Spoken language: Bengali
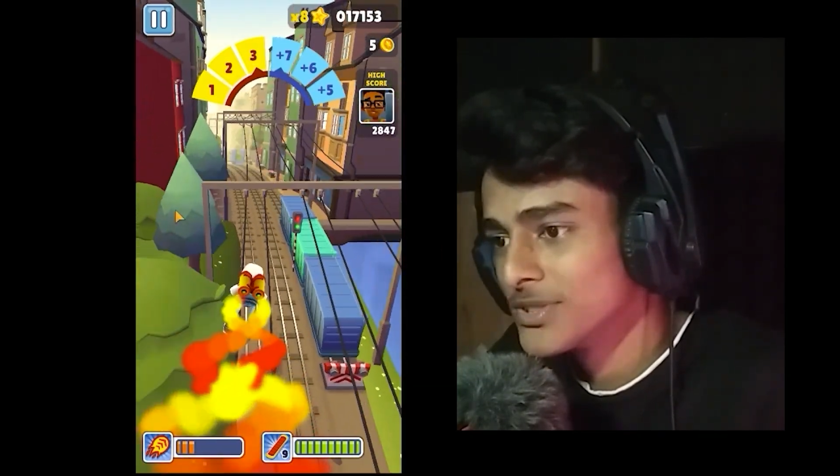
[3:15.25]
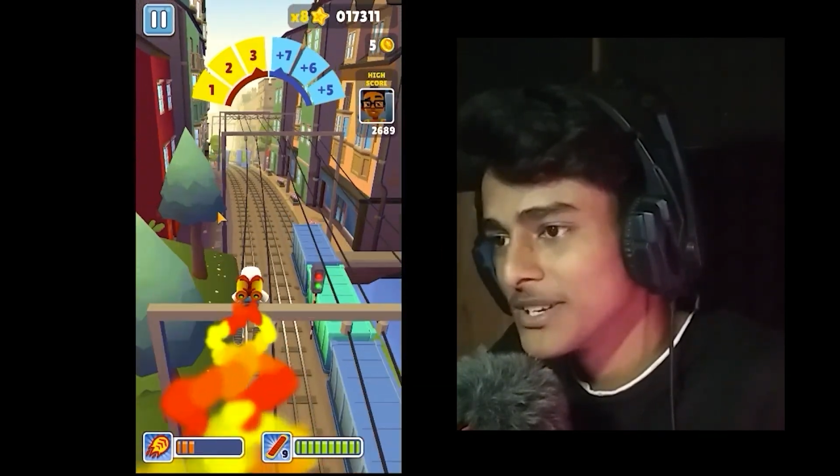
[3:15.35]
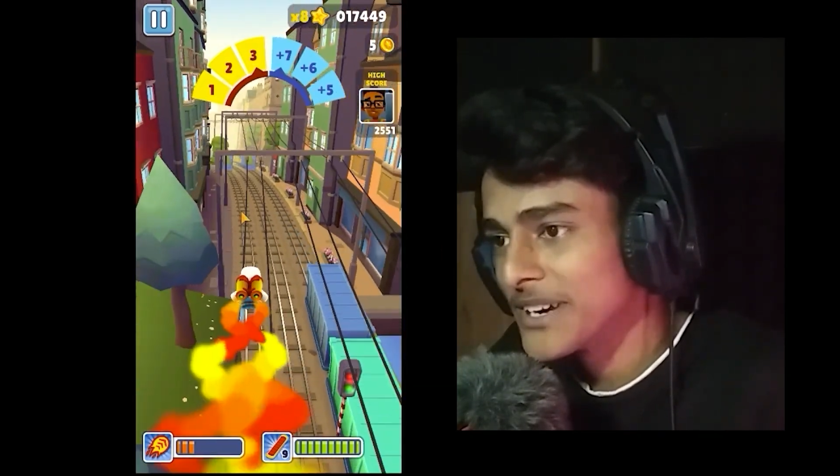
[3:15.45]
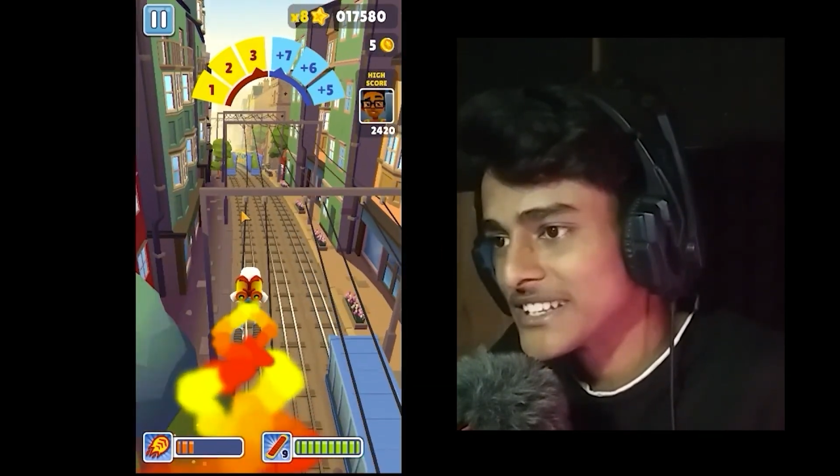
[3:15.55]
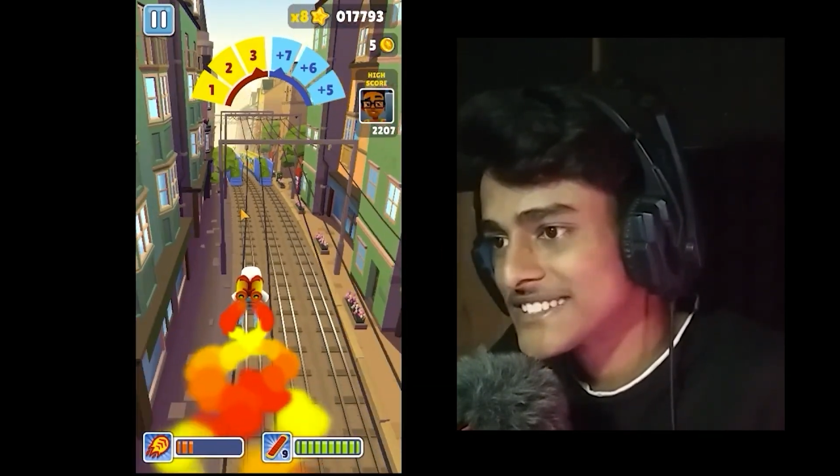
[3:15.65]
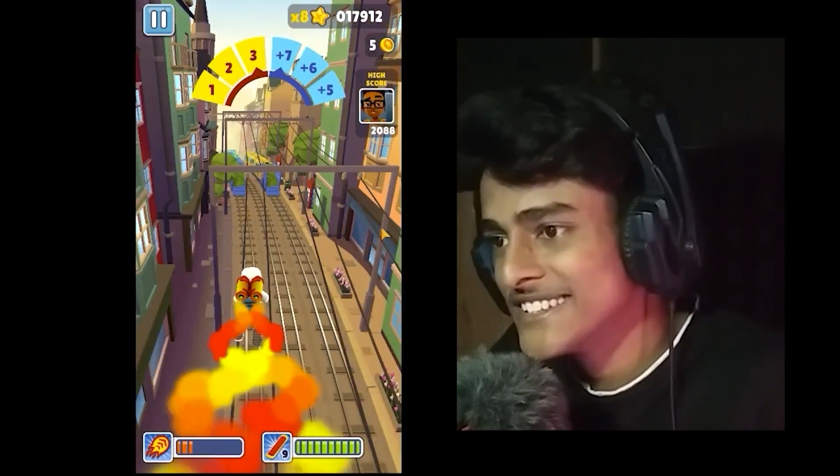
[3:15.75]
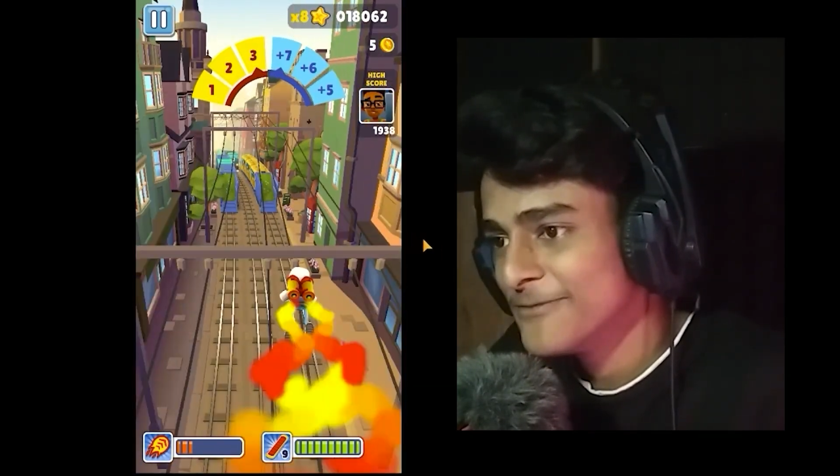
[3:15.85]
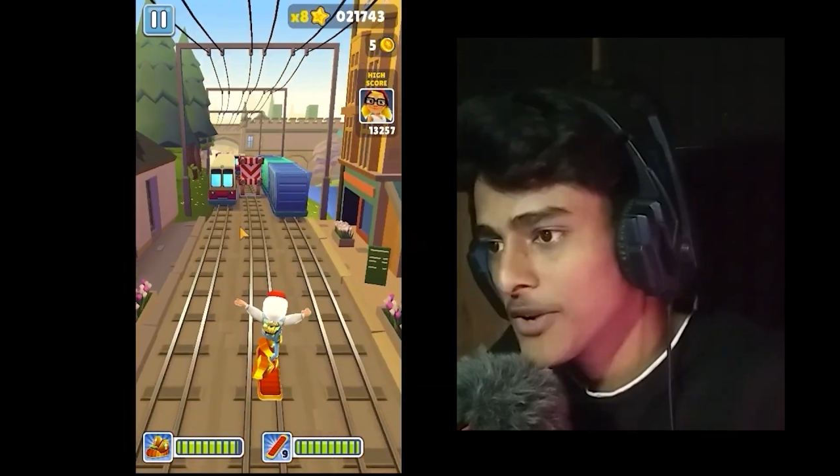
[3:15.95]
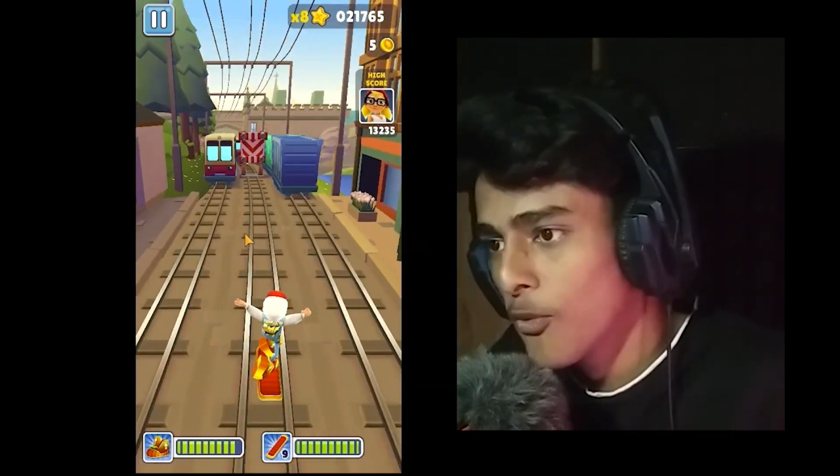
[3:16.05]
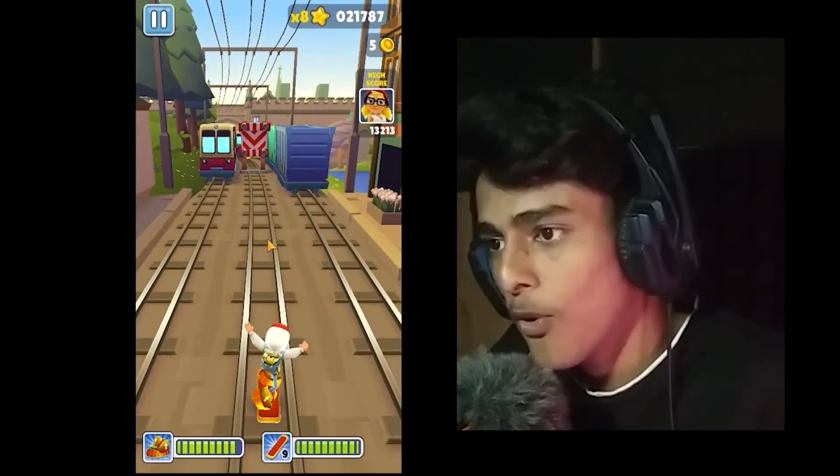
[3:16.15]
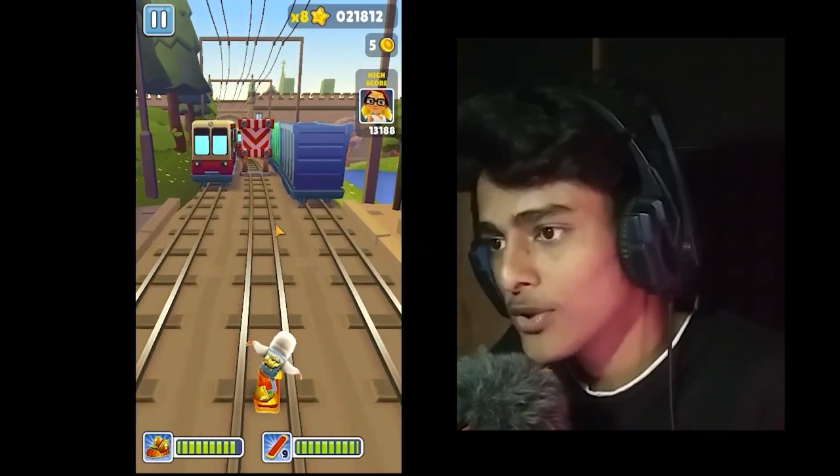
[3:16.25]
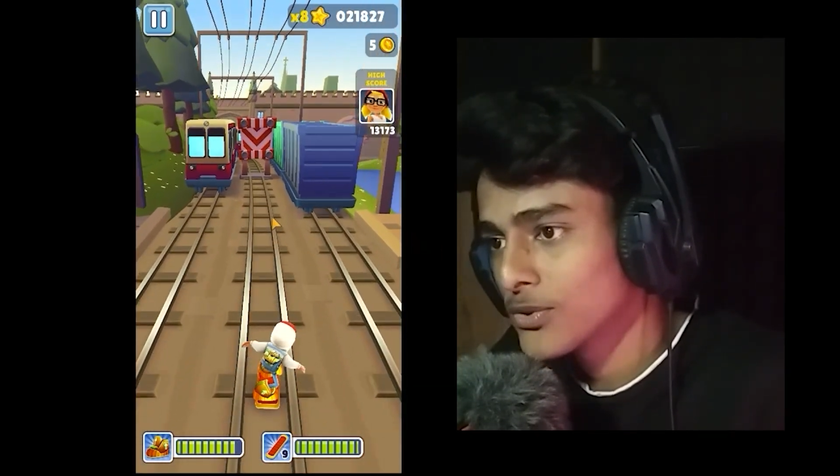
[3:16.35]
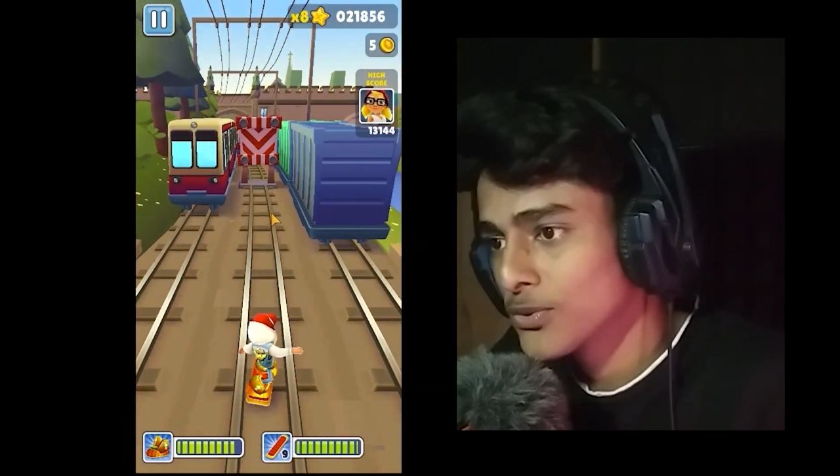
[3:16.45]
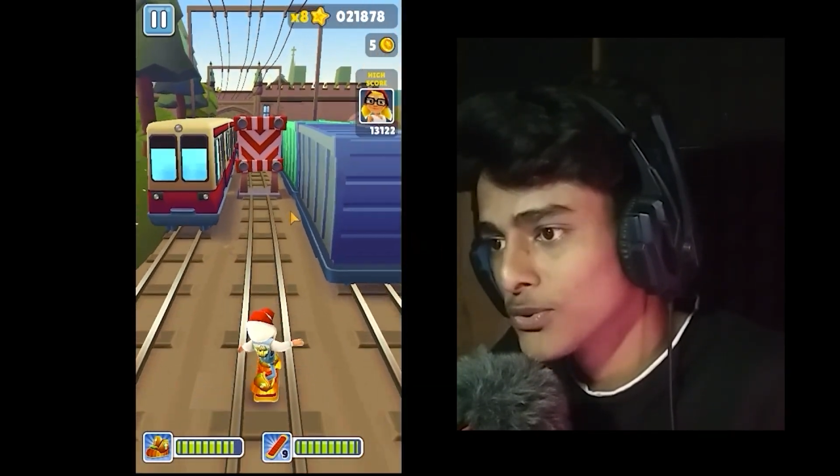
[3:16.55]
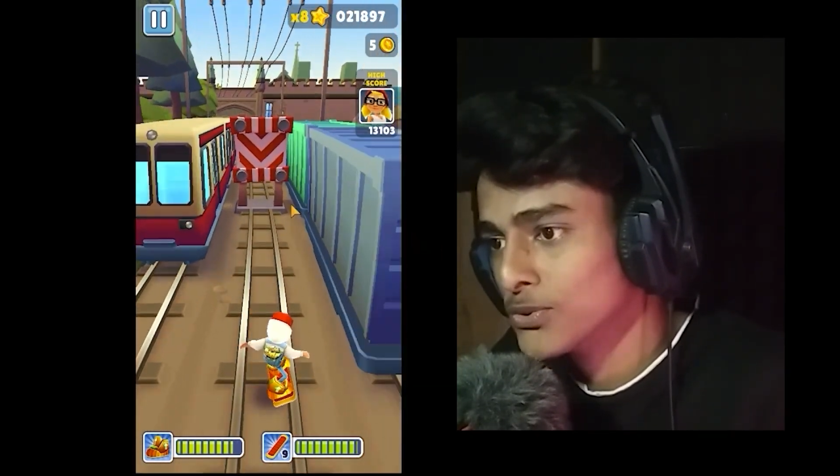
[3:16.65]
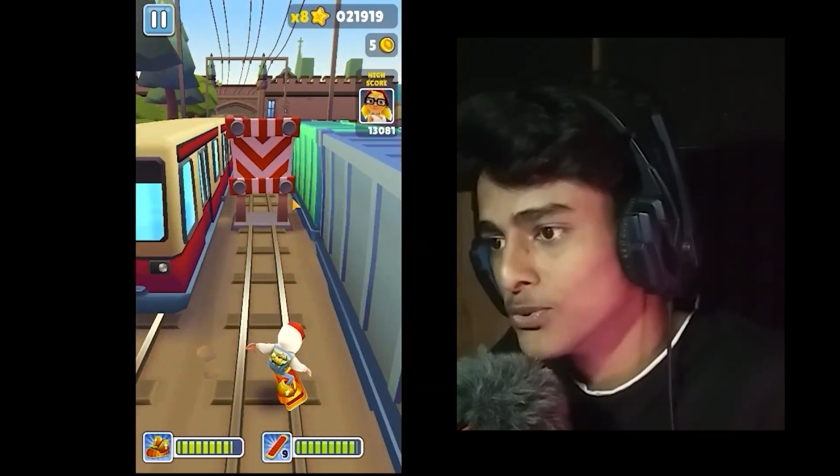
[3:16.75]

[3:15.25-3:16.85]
উড়তে পারছি বাকি কত